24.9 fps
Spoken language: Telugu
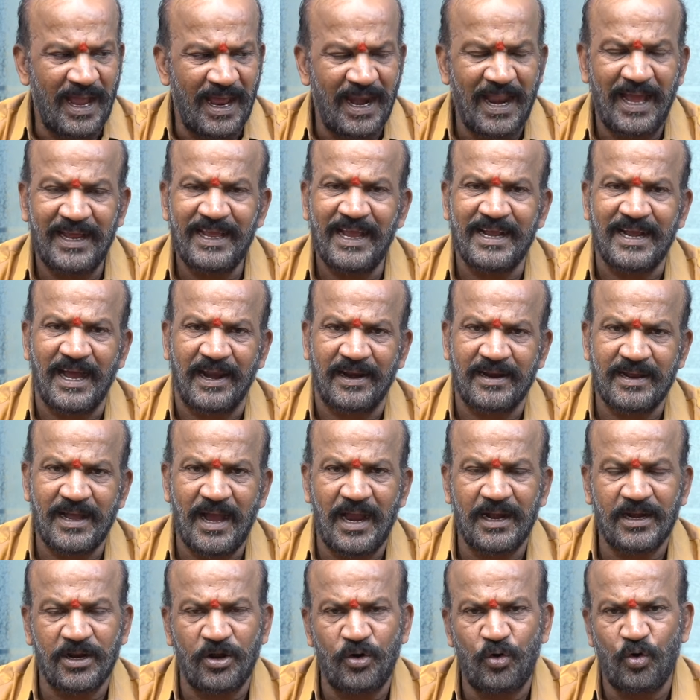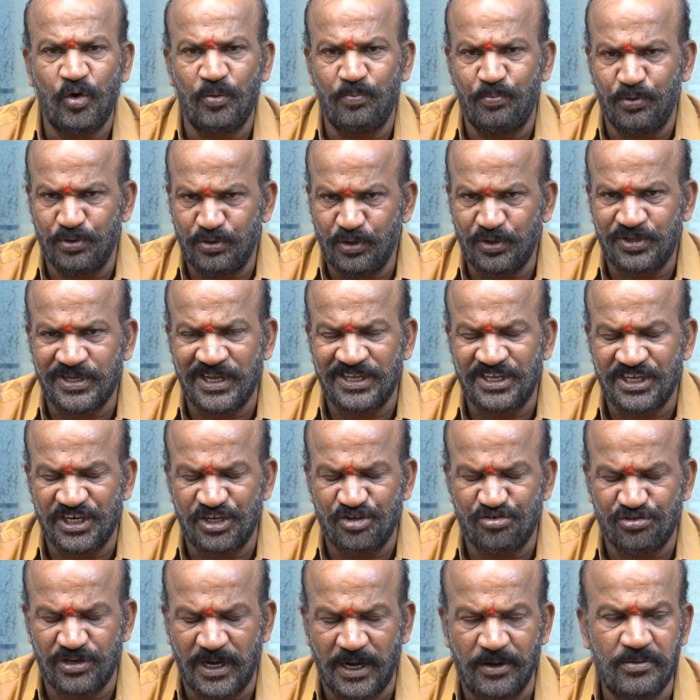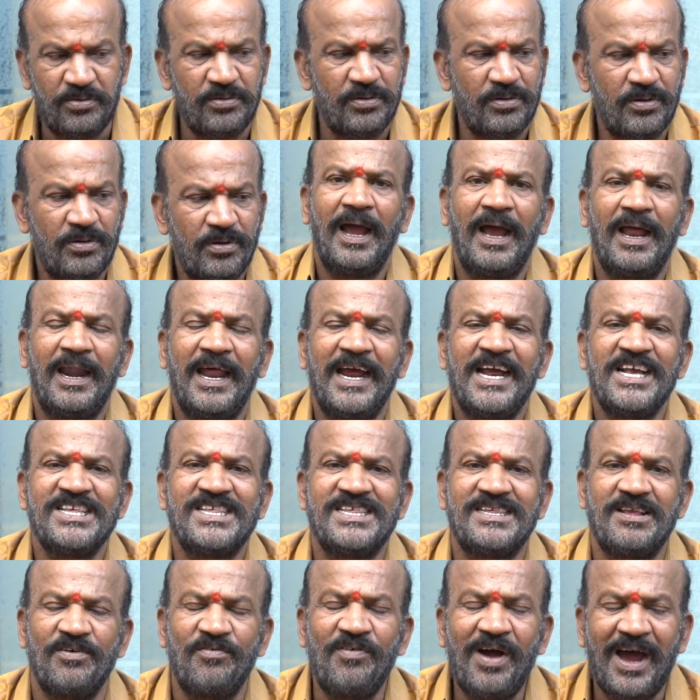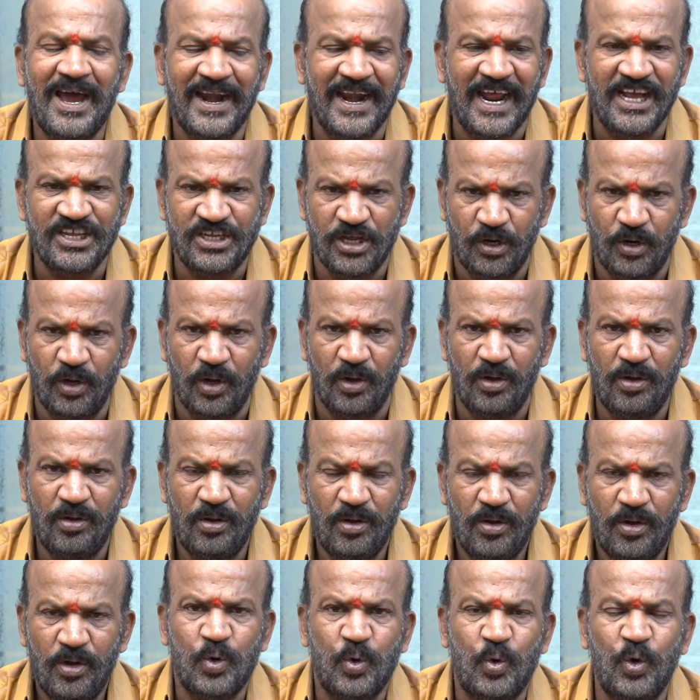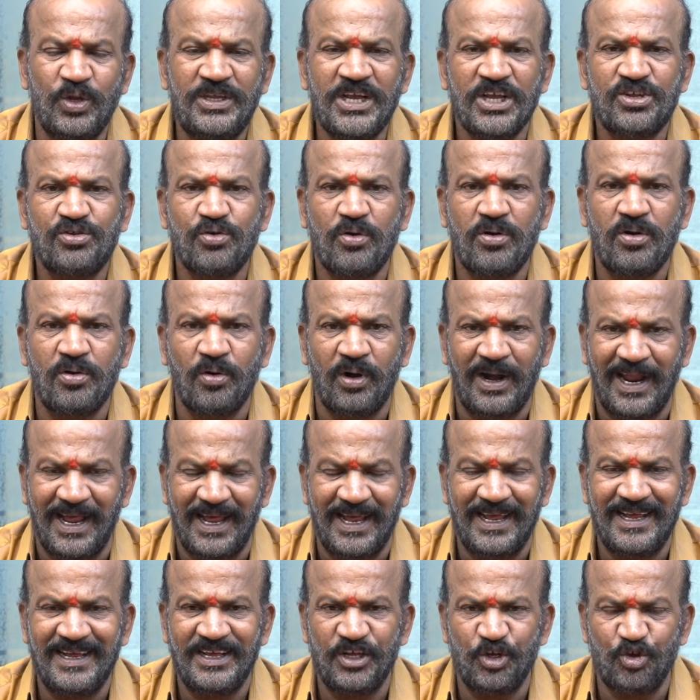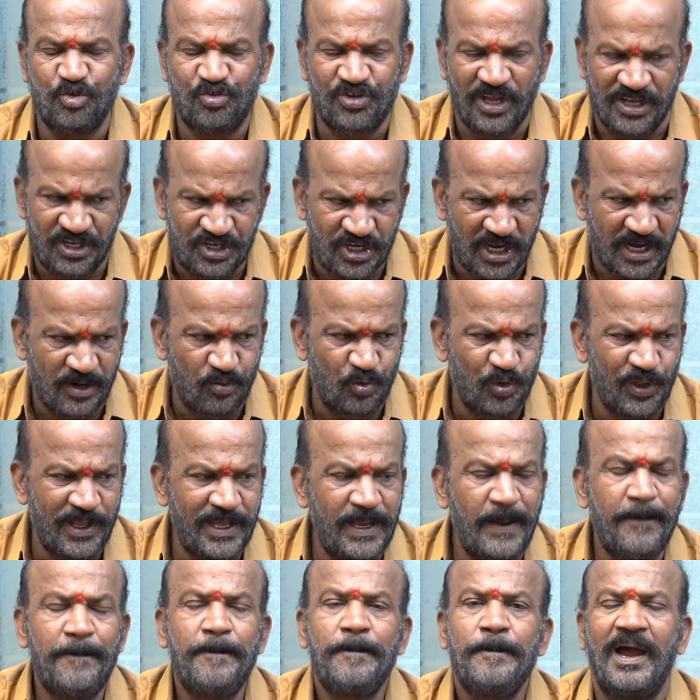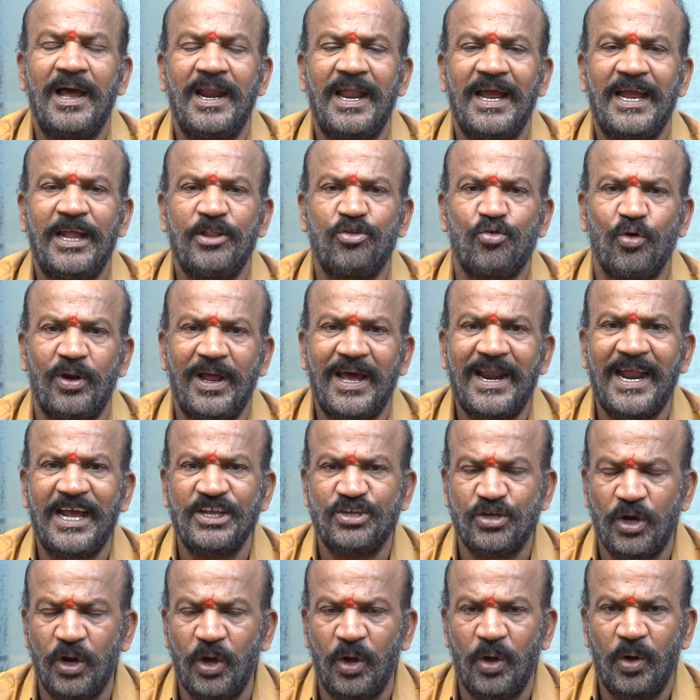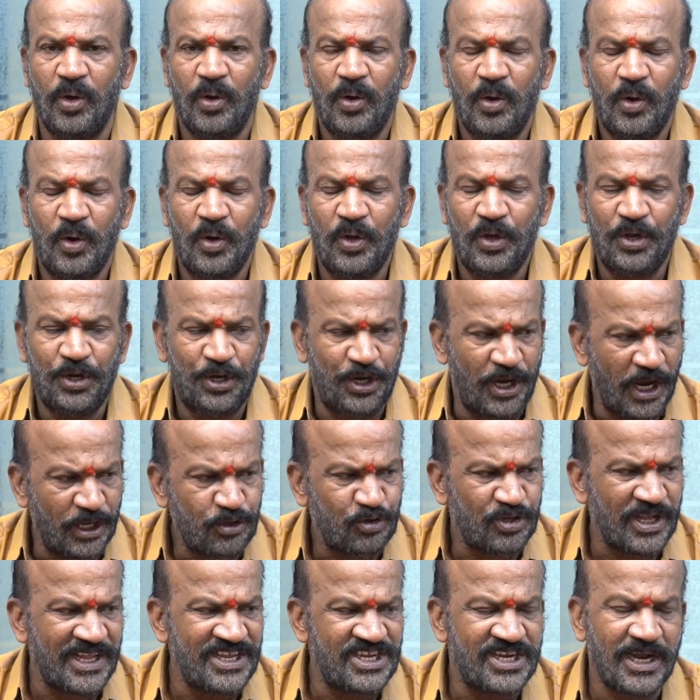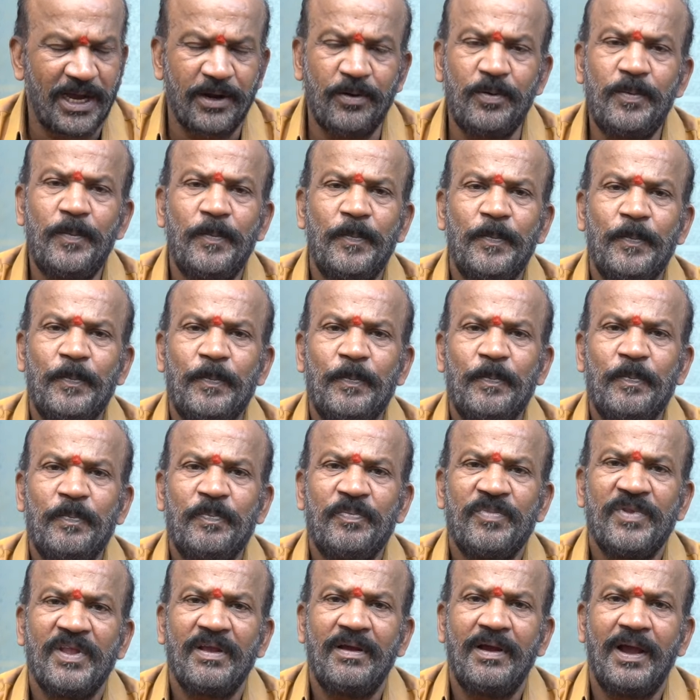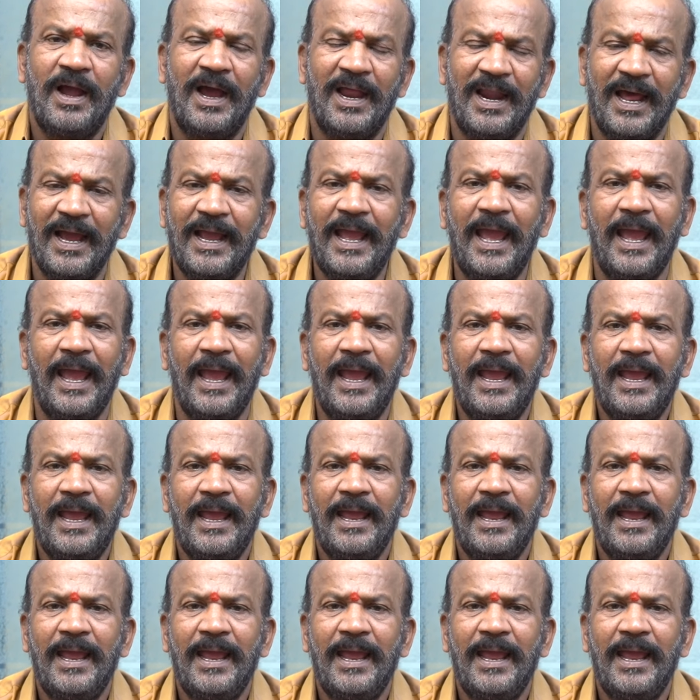అలాగే కర్కాటకంలో బుధుడు సంచరిస్తున్నాడు అలాగే సింహ రాశిలో కుజ శుక్రుల సంచారం ఉంది అలాగే తులారాశిలో కేతు సంచారం అలాగే